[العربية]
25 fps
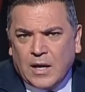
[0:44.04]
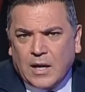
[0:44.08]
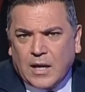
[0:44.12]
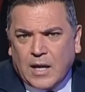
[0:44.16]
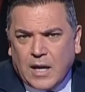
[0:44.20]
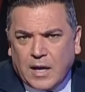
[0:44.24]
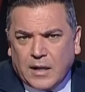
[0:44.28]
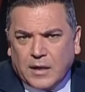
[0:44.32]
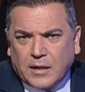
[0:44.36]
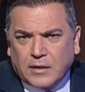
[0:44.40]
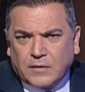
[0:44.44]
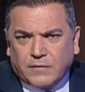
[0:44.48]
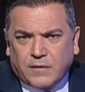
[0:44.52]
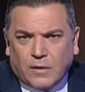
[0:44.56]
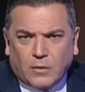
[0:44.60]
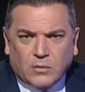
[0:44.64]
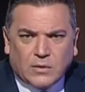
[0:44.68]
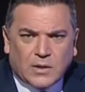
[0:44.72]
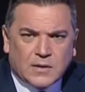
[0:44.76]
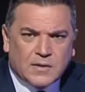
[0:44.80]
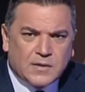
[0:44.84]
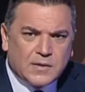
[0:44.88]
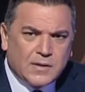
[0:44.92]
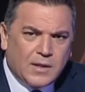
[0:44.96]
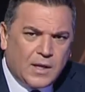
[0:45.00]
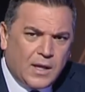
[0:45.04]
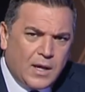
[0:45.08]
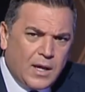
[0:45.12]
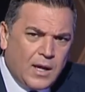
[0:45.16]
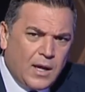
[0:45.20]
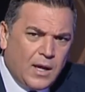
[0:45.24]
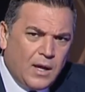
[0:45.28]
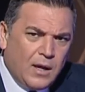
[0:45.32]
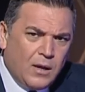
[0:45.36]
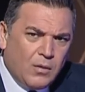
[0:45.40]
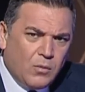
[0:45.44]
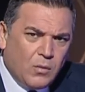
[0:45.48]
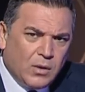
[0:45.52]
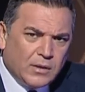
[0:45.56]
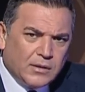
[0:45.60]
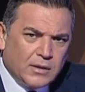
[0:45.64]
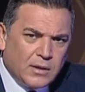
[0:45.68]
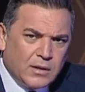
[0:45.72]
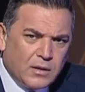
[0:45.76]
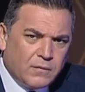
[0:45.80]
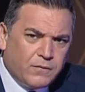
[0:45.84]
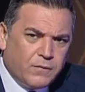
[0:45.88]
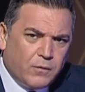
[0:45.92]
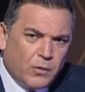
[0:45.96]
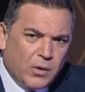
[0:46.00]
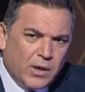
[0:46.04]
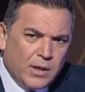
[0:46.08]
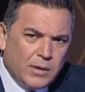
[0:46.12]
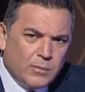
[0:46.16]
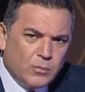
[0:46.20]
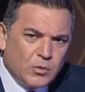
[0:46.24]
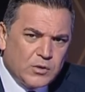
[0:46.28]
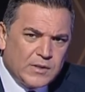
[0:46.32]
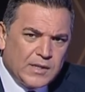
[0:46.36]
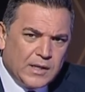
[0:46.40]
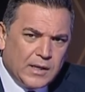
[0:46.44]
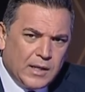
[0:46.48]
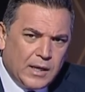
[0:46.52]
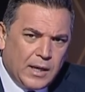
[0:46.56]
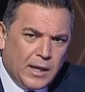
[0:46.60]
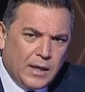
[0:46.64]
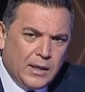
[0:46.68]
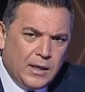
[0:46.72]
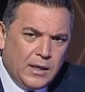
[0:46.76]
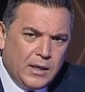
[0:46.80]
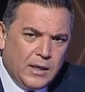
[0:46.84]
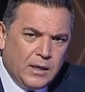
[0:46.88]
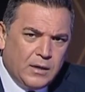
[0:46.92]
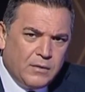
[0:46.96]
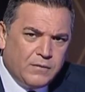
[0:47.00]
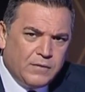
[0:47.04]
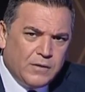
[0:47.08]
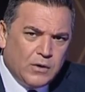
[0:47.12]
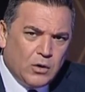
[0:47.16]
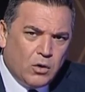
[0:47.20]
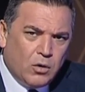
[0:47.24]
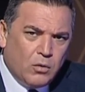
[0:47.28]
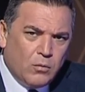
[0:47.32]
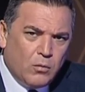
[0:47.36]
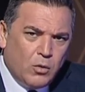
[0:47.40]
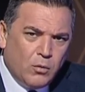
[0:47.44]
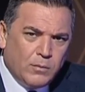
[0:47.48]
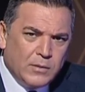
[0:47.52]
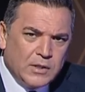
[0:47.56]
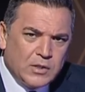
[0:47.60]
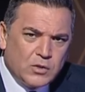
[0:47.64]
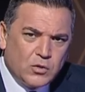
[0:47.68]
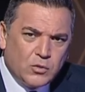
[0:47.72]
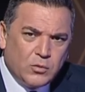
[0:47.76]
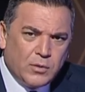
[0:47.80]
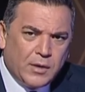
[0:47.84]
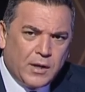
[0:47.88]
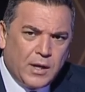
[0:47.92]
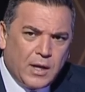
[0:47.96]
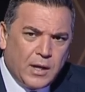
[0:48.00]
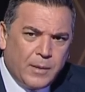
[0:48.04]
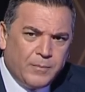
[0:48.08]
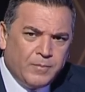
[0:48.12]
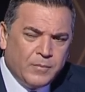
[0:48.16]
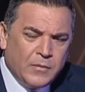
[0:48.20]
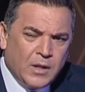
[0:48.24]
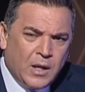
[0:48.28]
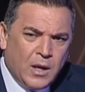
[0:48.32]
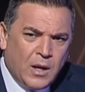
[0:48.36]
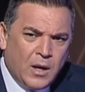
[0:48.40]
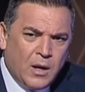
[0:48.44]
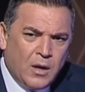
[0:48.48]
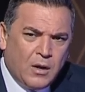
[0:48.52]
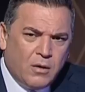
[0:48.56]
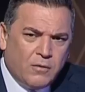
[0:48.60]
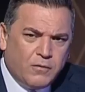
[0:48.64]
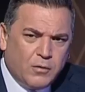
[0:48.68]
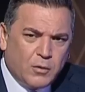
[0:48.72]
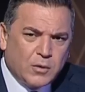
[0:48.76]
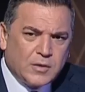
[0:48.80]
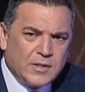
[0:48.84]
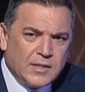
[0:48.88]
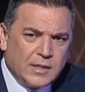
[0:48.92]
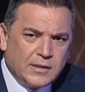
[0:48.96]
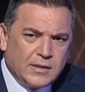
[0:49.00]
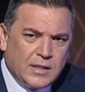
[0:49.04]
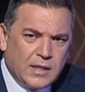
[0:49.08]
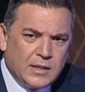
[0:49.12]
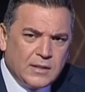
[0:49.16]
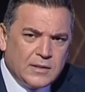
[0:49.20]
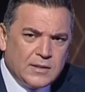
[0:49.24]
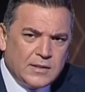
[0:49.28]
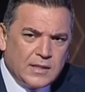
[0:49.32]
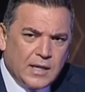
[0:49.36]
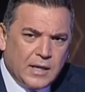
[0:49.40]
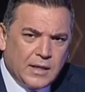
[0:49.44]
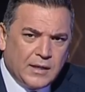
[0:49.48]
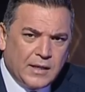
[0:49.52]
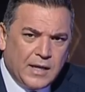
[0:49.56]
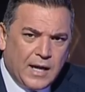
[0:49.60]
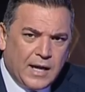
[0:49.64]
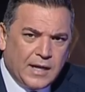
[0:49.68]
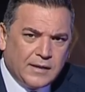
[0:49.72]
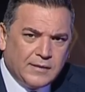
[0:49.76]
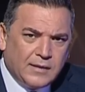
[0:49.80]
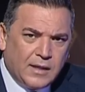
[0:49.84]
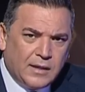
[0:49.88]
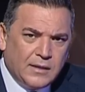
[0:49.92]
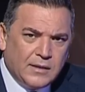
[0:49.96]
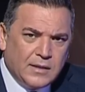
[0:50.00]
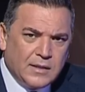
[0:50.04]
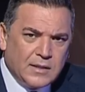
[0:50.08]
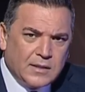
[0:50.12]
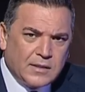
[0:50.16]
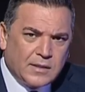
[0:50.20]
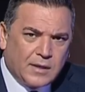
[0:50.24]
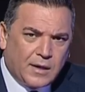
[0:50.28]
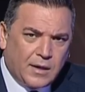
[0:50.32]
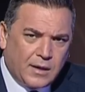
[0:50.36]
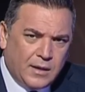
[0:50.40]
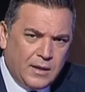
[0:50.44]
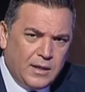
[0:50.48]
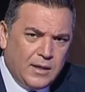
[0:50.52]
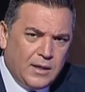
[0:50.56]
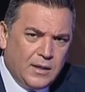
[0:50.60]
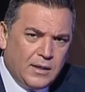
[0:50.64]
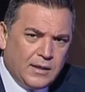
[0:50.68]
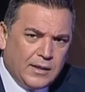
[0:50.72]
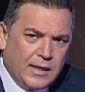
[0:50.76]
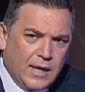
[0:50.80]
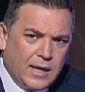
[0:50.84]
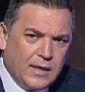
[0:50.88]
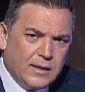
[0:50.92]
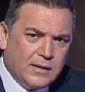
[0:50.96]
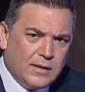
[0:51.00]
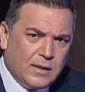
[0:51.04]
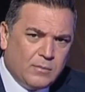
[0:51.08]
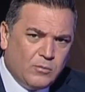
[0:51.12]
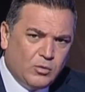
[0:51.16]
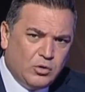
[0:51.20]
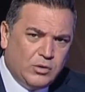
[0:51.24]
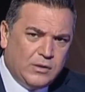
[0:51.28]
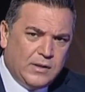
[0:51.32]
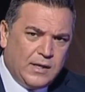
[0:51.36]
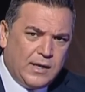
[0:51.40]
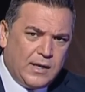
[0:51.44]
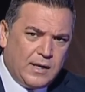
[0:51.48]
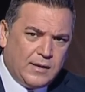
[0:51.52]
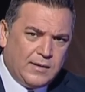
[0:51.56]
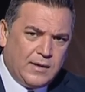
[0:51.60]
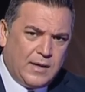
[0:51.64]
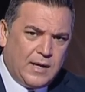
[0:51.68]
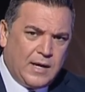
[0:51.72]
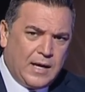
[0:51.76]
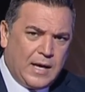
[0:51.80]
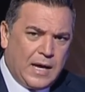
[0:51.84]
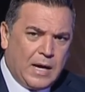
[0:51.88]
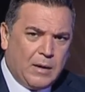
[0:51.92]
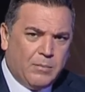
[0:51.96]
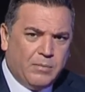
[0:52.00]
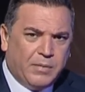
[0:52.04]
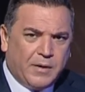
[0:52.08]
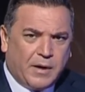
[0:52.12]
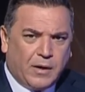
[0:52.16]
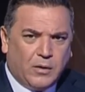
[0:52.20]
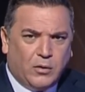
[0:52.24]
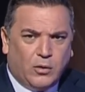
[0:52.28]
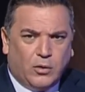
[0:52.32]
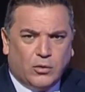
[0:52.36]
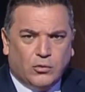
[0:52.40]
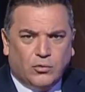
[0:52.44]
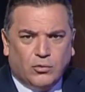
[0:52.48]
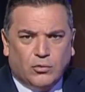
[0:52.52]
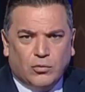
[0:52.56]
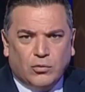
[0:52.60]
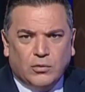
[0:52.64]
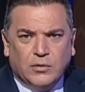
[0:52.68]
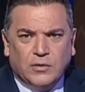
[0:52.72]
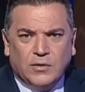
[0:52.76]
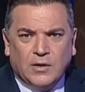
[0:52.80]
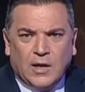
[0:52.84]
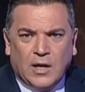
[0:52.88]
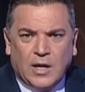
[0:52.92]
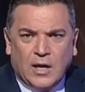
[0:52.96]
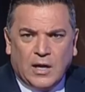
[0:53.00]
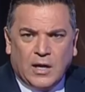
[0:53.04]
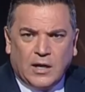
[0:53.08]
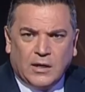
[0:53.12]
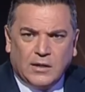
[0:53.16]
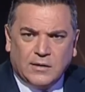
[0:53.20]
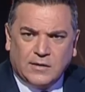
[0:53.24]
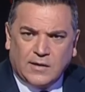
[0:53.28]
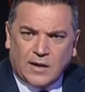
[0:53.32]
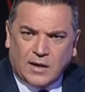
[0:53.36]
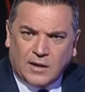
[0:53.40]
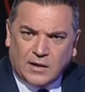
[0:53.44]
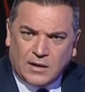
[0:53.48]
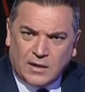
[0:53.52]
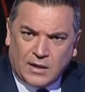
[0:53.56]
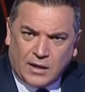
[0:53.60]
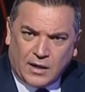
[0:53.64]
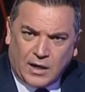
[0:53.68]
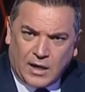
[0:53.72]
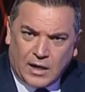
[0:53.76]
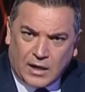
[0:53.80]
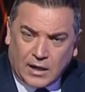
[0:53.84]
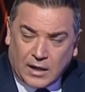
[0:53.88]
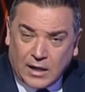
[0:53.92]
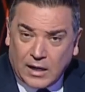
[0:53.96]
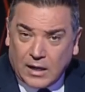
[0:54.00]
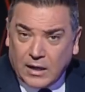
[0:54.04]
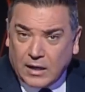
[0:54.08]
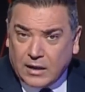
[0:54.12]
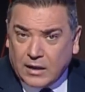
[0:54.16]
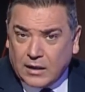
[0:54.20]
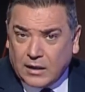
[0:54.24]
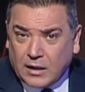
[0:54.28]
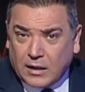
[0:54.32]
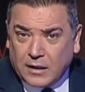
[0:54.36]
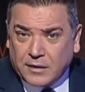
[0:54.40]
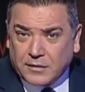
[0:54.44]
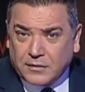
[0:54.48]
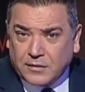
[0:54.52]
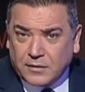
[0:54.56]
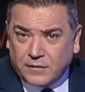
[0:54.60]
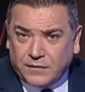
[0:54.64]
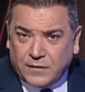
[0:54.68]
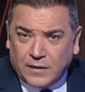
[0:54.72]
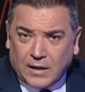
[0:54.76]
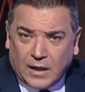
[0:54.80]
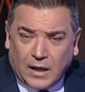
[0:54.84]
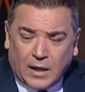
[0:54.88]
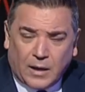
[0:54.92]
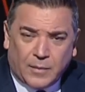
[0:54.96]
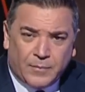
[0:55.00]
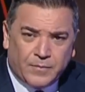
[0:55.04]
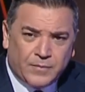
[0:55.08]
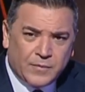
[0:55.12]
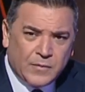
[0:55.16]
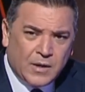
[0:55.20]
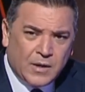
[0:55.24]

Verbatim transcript: كانت فوضى السلاح وتدفق المسلحين في عموم سوريا فرصة سانحة لإسرائيل كي تمد يدها عبر الحدود لتغيير حقائق الأرض فيها